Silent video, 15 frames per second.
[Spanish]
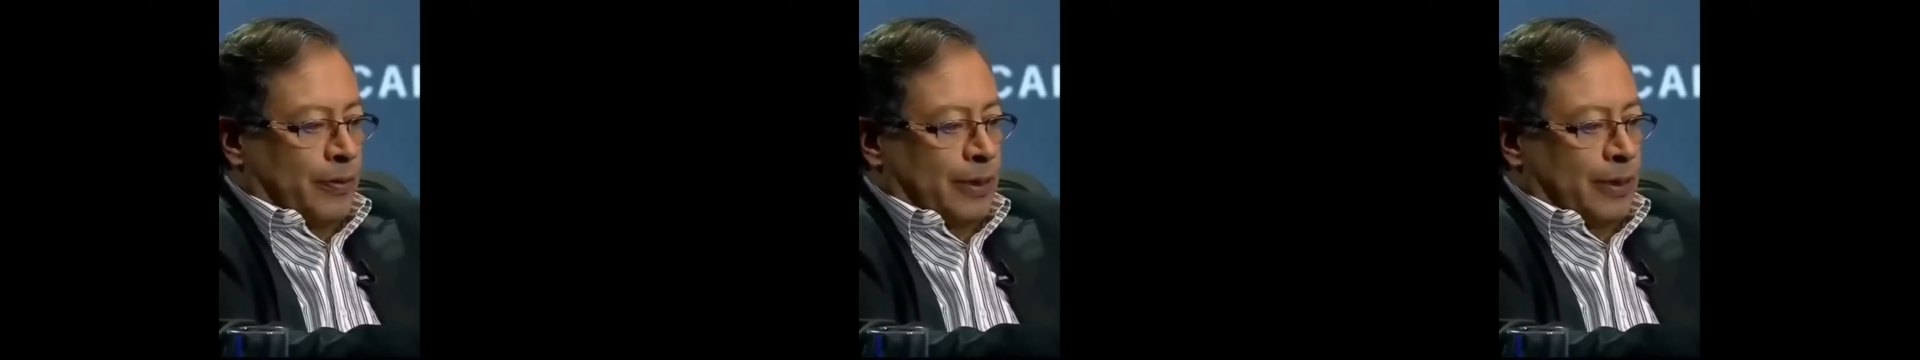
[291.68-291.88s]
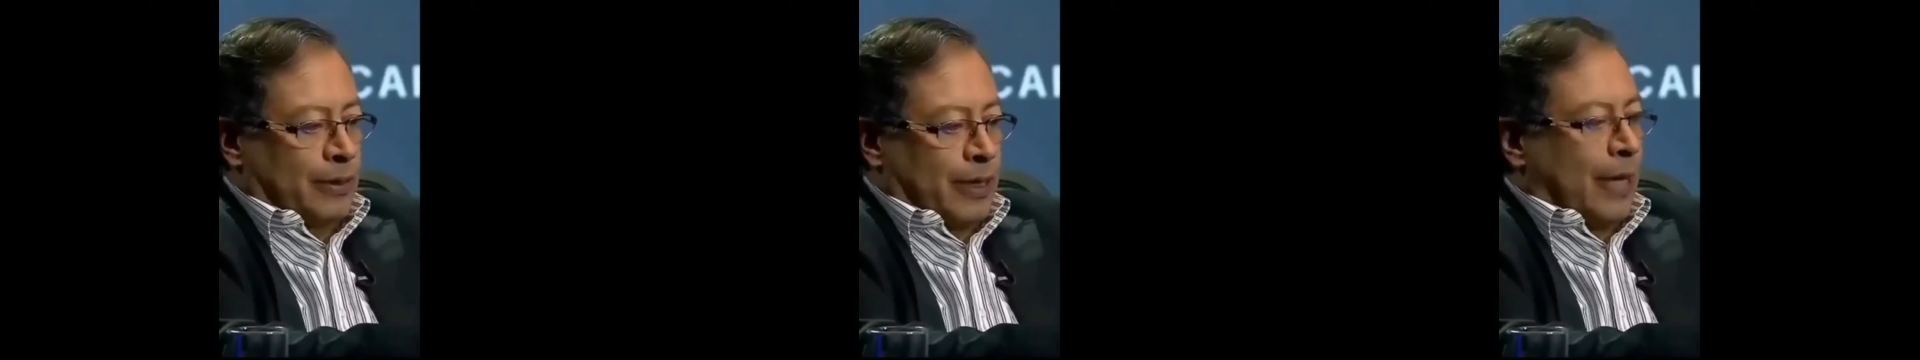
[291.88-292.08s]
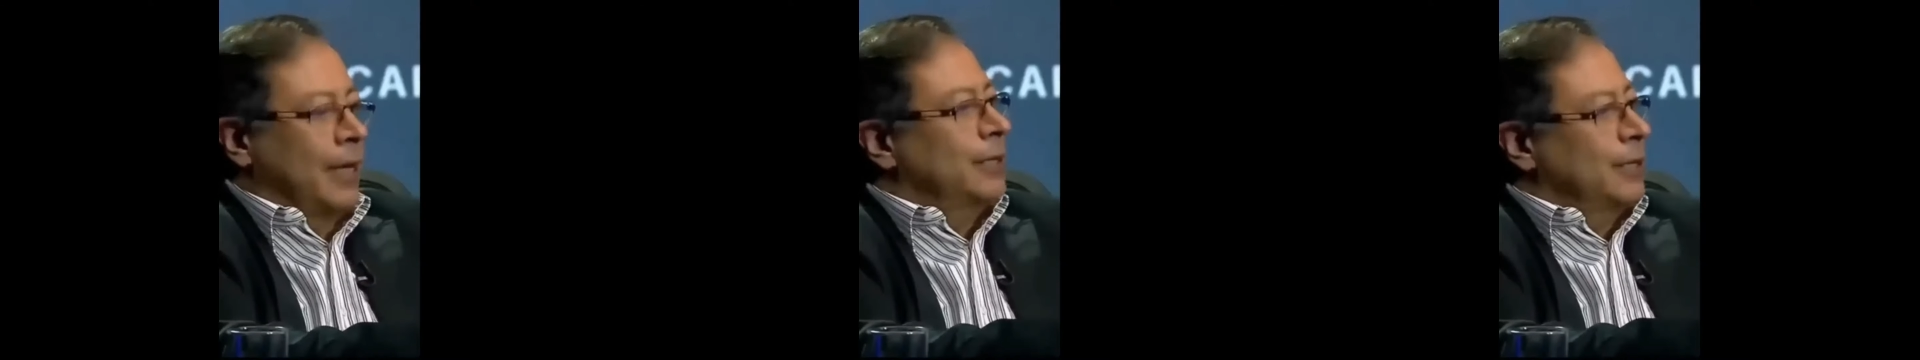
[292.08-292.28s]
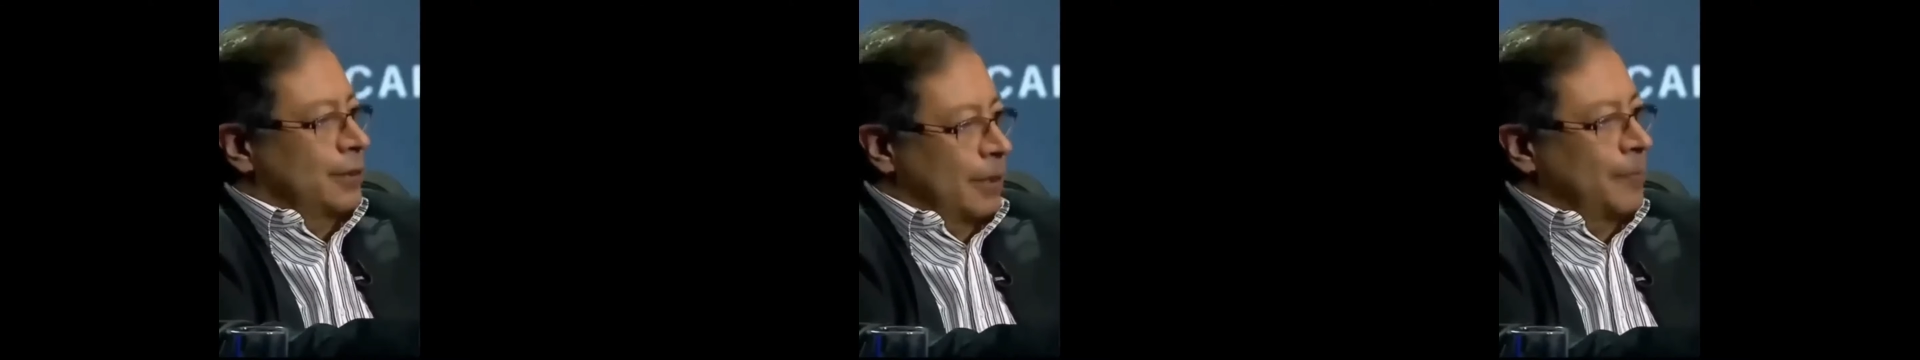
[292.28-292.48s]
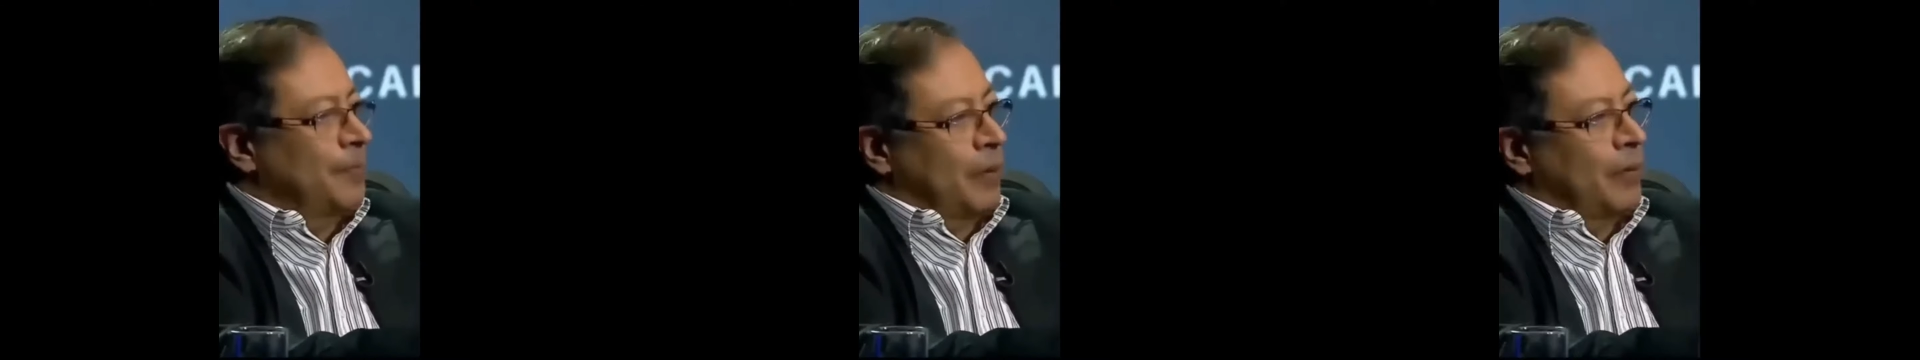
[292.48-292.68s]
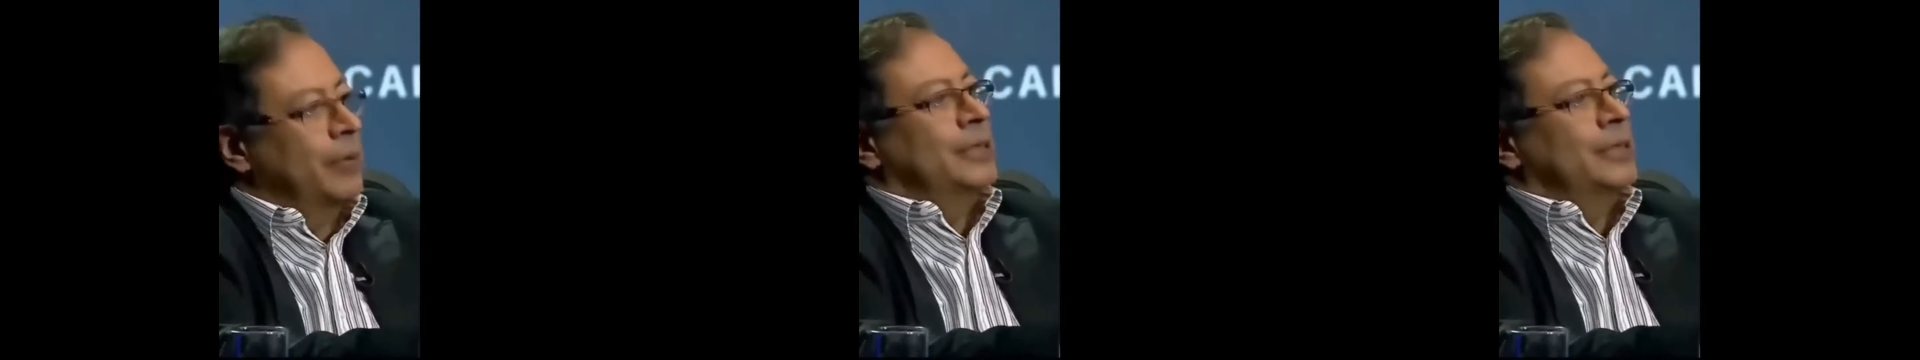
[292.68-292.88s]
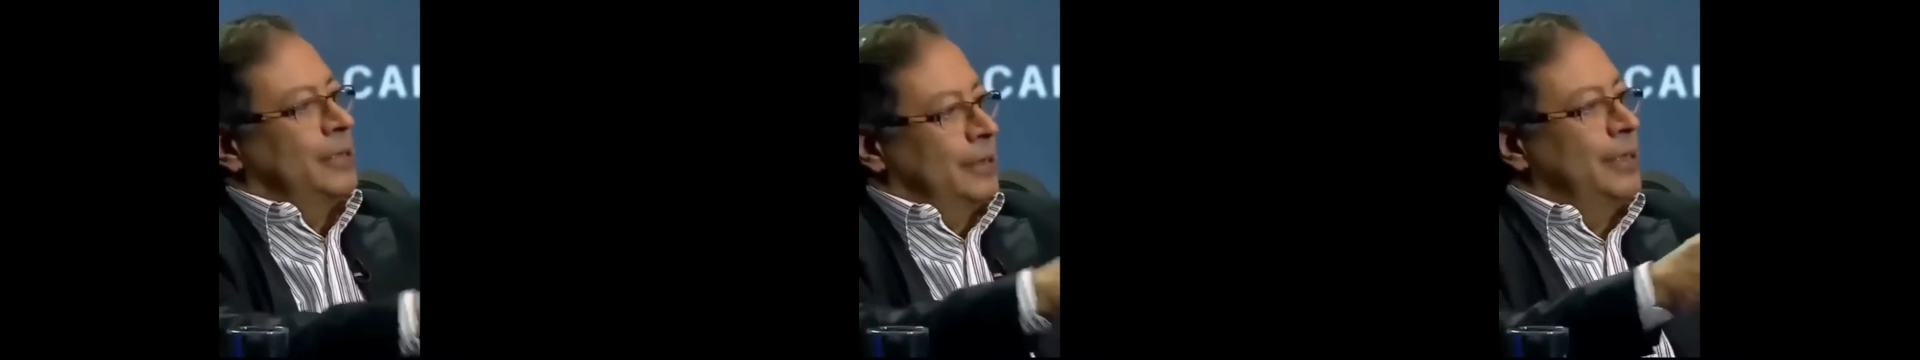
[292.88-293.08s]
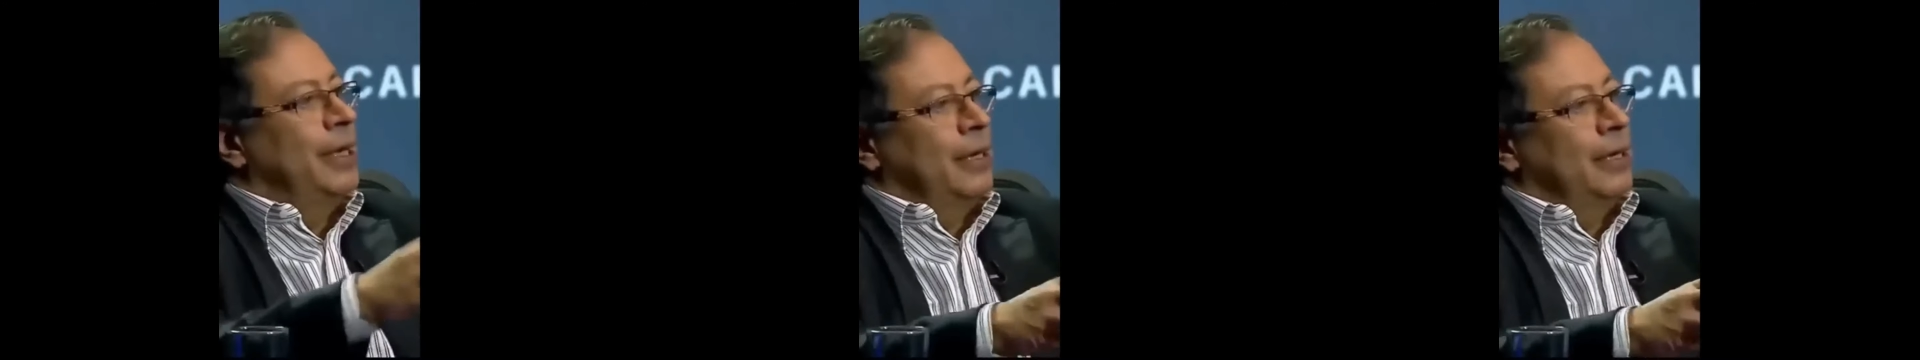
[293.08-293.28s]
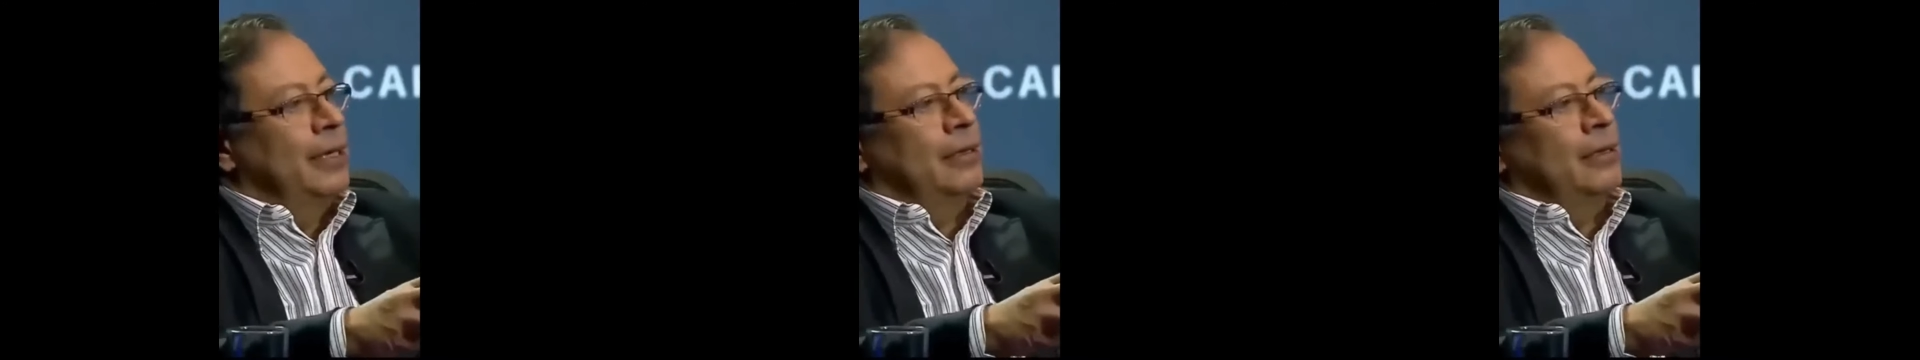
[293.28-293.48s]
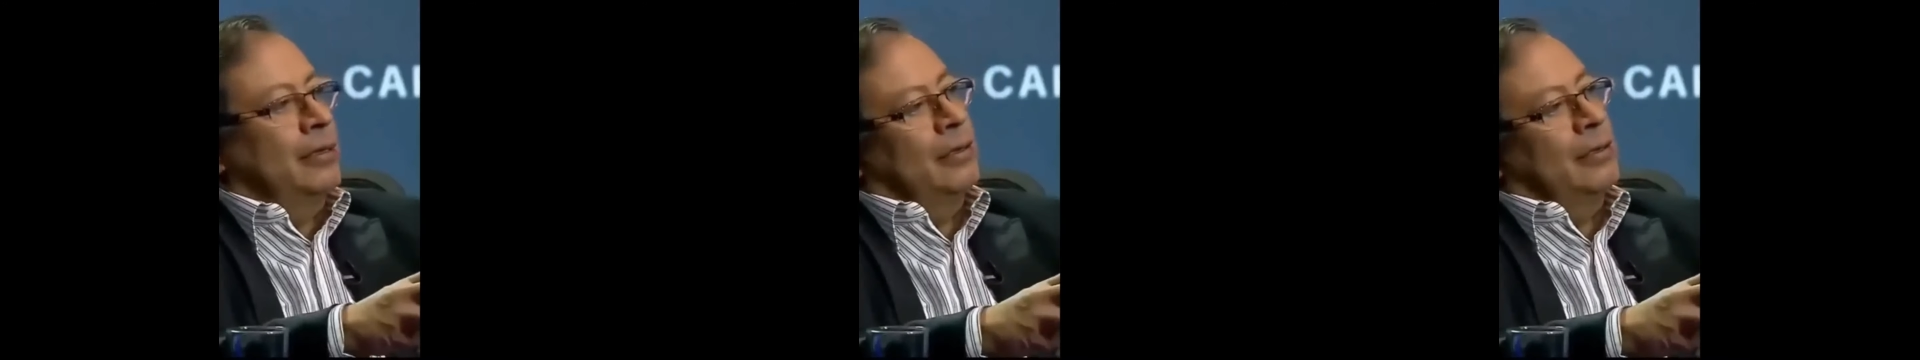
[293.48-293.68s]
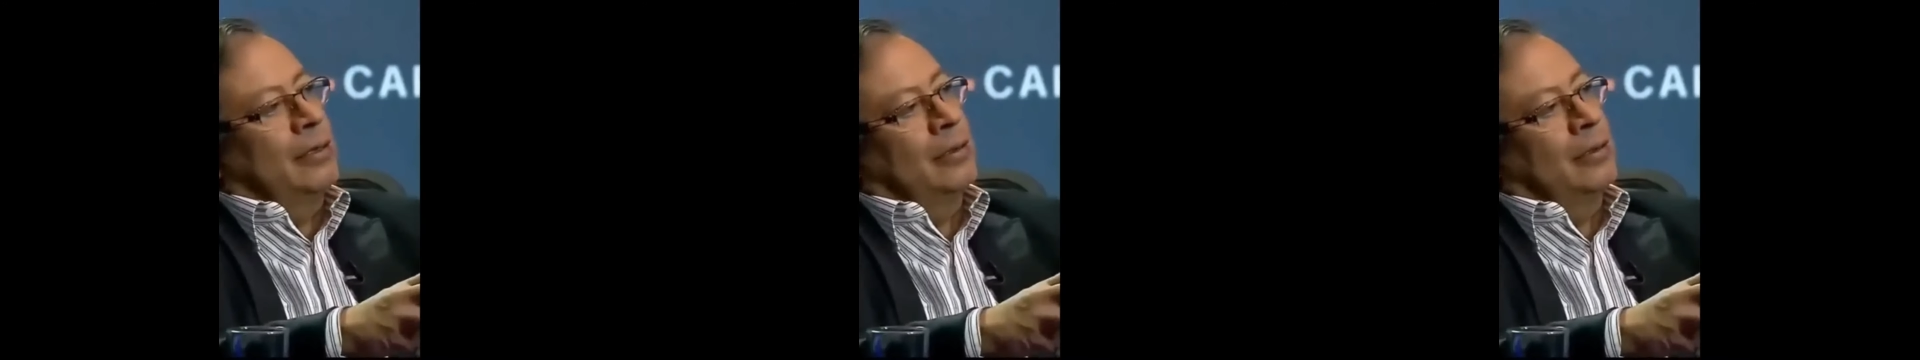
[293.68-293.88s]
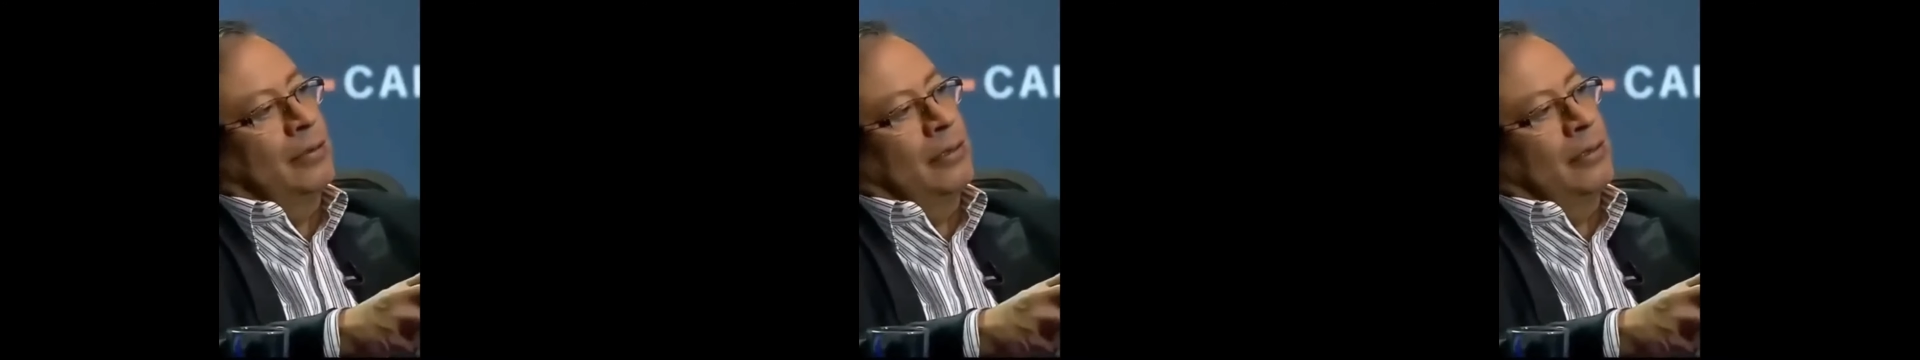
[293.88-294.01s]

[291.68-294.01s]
los pobres dejan de ser pobres y tienen